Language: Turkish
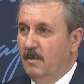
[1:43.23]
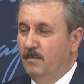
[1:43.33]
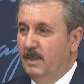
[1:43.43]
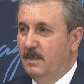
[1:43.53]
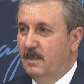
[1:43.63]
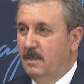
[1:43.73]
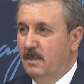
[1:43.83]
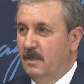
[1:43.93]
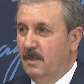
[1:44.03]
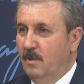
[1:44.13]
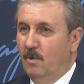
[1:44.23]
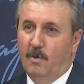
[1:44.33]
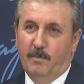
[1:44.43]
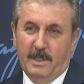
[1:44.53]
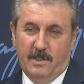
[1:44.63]
biz
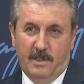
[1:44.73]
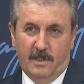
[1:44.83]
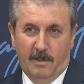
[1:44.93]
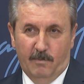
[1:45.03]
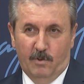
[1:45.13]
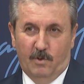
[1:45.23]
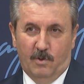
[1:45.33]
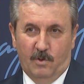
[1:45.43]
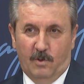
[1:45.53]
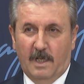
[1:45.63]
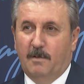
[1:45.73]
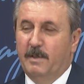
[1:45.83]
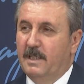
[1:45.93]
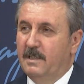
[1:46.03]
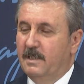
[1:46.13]
15 Temmuz
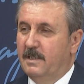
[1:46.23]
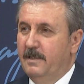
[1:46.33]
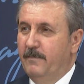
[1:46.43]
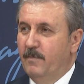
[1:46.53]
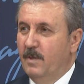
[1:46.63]
darbe gecesi